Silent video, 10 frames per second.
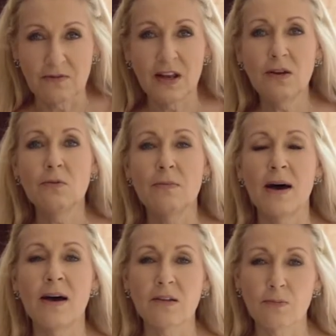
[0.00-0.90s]
Wenn du
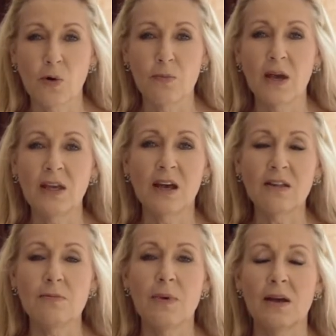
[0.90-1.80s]
magst, probier
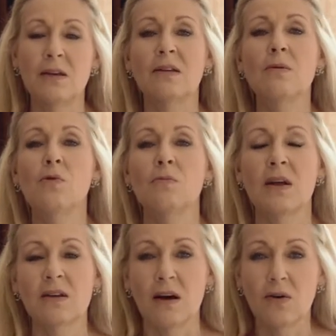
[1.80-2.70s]
jetzt mal in dem
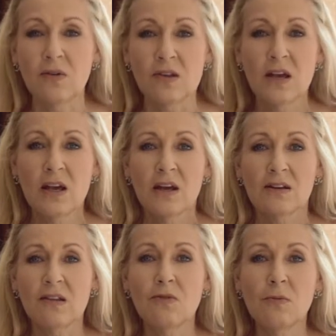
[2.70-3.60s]
Moment aus,
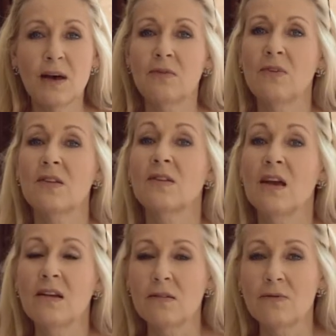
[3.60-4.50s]
dass du mal an was
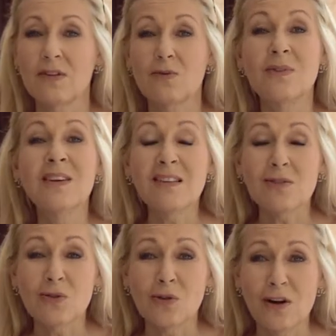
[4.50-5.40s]
denkst, was du nicht
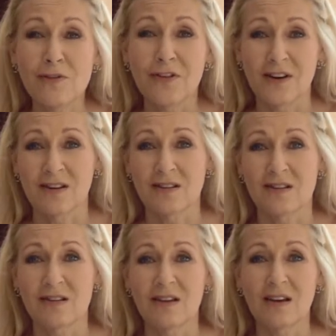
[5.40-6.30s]
so toll
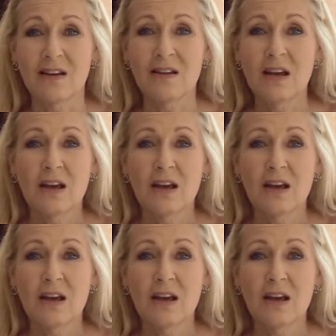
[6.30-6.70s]
findest. Ja?